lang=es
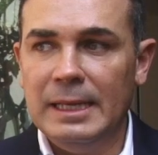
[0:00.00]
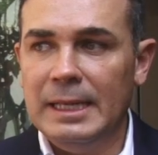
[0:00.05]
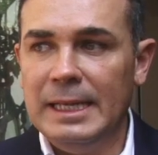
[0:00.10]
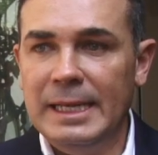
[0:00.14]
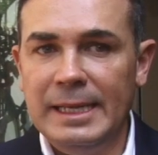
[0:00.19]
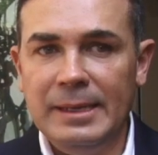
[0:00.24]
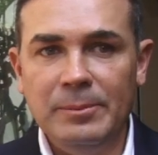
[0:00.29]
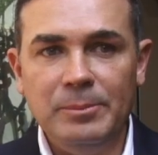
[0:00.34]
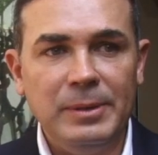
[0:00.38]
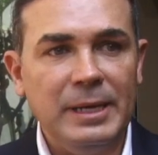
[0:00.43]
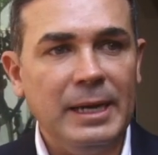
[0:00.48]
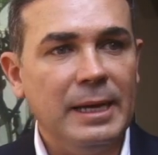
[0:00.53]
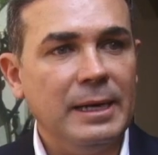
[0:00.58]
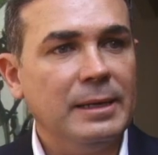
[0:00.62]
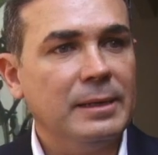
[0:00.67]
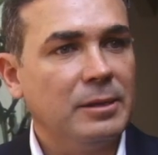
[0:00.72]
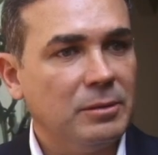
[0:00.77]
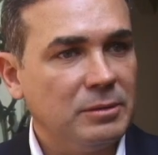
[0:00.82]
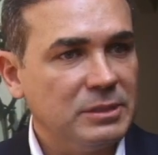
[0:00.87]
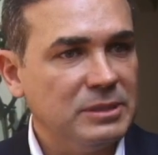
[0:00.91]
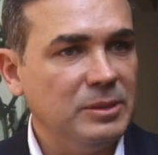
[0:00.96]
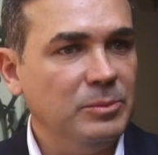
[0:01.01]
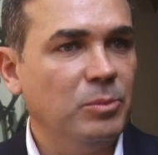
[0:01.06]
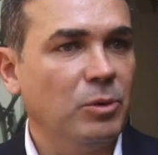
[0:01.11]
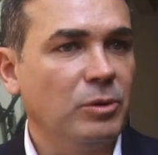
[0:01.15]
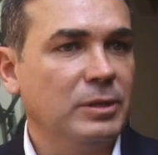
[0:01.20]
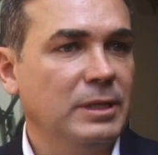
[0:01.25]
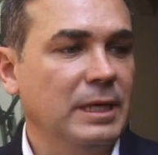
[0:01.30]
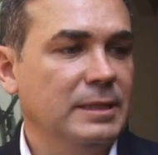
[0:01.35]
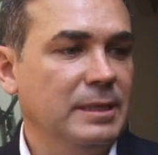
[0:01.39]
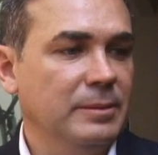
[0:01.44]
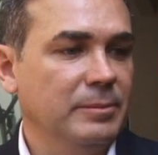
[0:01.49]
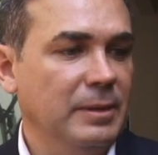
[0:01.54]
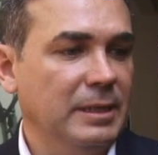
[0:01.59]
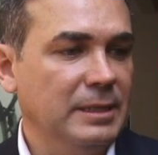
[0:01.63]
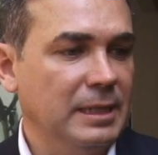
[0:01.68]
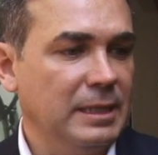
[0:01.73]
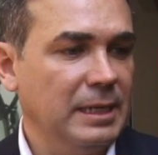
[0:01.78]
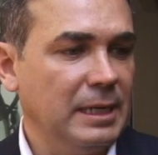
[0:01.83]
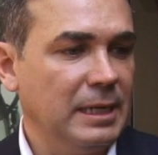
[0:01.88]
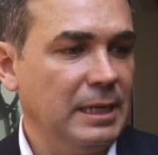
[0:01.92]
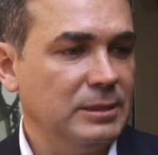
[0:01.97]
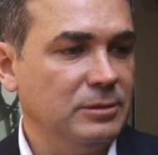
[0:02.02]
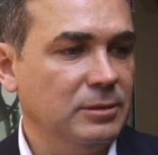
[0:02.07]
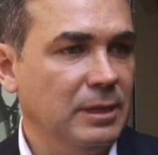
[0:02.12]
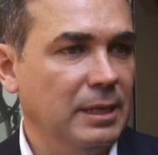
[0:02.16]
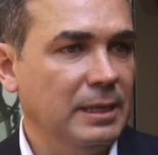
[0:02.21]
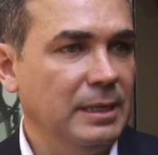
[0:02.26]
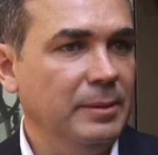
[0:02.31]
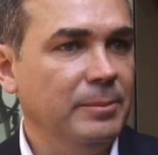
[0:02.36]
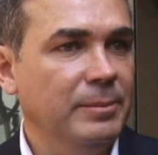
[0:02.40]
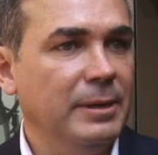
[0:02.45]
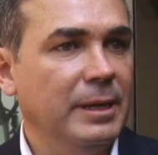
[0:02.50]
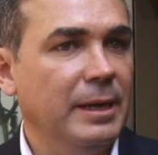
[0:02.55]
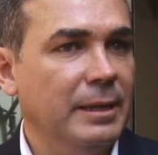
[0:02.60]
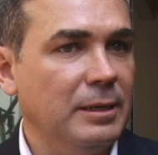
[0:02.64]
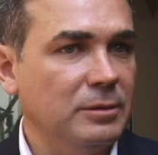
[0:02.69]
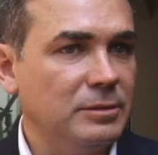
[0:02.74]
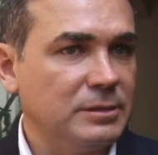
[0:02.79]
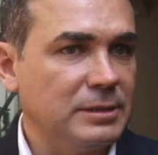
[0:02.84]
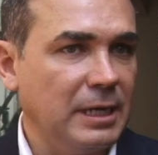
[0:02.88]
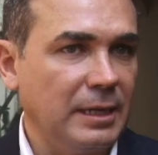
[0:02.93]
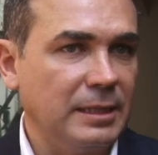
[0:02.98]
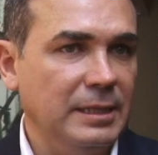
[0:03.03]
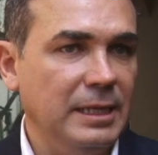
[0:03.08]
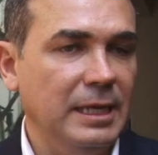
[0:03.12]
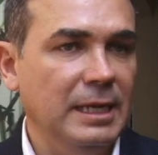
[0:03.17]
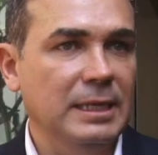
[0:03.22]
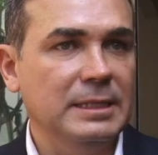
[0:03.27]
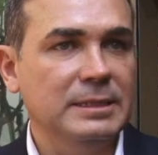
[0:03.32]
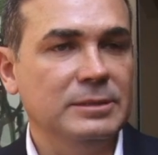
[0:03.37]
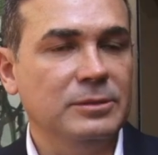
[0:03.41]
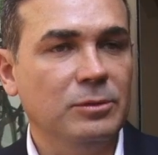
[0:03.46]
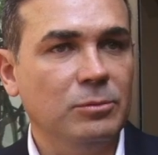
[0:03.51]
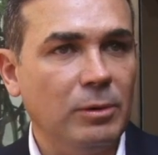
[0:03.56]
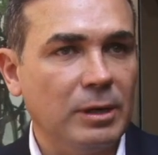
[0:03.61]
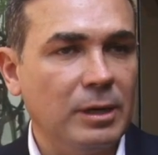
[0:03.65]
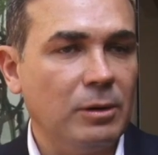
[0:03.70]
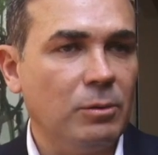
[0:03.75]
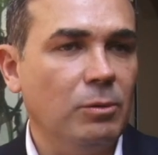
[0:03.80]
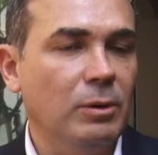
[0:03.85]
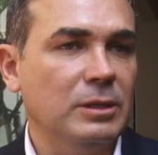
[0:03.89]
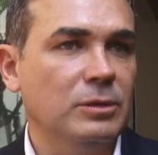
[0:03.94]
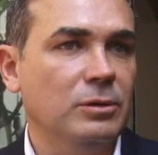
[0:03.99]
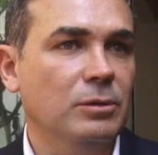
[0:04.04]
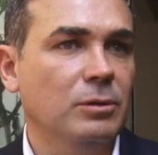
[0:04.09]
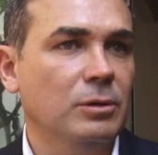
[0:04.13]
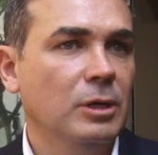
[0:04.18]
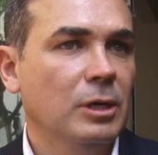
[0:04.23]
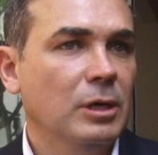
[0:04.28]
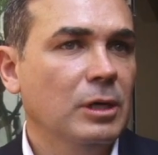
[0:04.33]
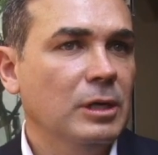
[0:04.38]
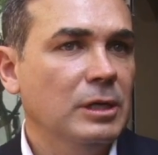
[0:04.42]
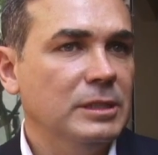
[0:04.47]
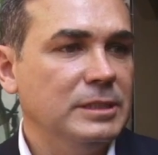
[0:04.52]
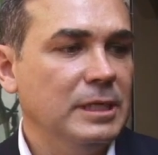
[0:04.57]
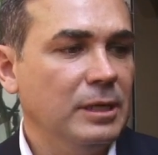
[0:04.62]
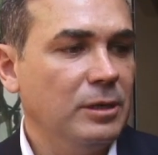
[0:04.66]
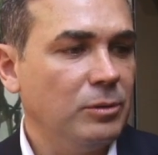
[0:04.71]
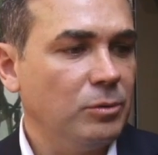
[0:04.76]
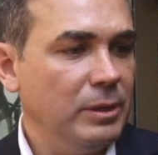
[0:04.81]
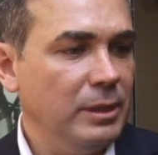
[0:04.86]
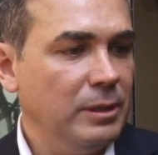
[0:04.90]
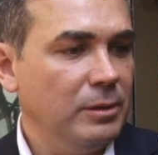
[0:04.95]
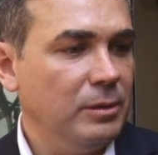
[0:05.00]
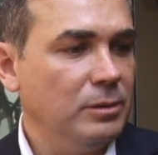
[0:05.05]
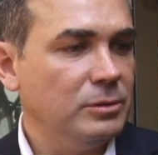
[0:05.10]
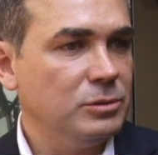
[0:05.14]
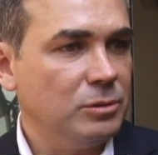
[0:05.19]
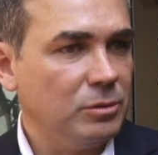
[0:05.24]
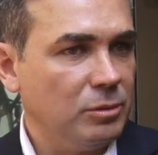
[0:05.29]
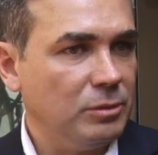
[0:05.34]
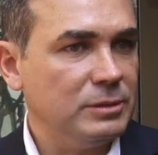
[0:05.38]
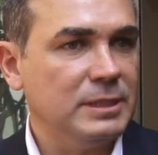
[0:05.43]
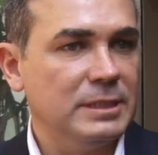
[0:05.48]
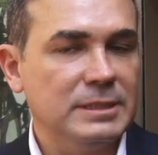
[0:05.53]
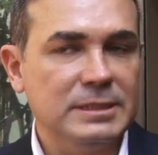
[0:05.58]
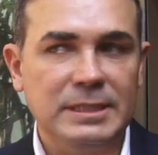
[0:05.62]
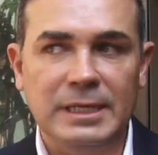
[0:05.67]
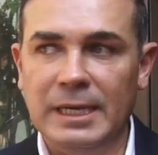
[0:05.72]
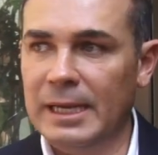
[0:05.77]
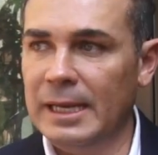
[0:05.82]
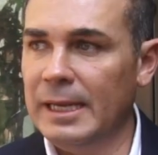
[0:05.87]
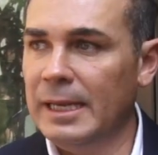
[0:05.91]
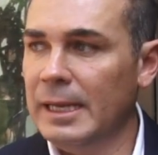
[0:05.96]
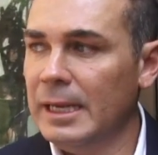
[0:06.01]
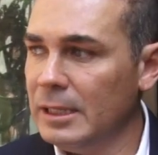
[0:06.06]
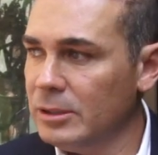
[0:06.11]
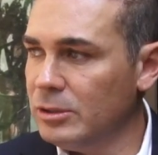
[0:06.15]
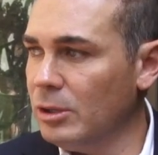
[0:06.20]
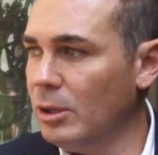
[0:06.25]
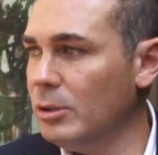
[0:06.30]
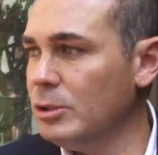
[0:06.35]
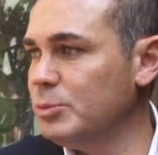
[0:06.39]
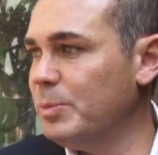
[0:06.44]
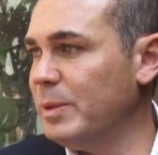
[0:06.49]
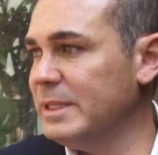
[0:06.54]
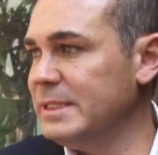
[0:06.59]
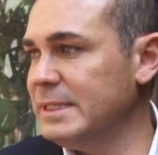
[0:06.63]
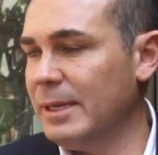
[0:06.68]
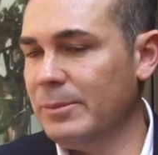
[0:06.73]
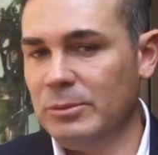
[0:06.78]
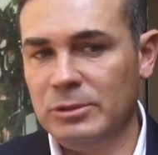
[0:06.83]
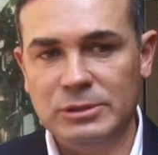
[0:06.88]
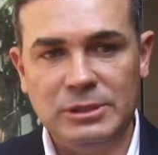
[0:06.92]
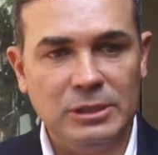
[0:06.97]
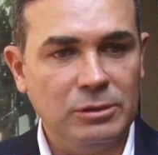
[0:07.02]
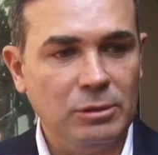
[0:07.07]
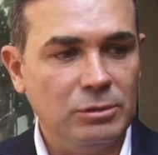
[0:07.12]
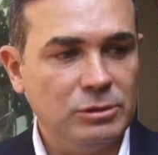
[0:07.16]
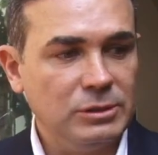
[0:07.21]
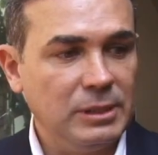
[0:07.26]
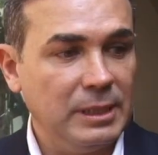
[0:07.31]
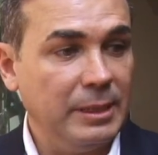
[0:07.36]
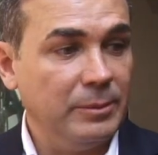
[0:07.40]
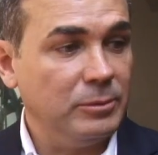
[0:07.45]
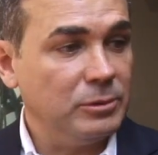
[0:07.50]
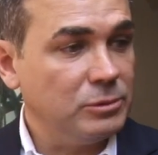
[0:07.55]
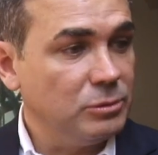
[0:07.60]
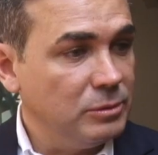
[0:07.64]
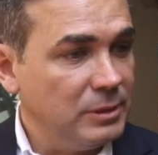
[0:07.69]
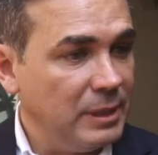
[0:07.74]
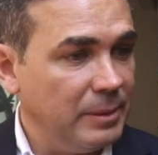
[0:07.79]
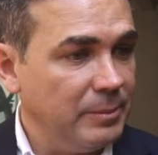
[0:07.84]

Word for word: limpia, creo que es importante mantener la ciudad limpia, de los carteles de un Guanajuato sin ruido, son cosas que todos pensamos y todos queremos, un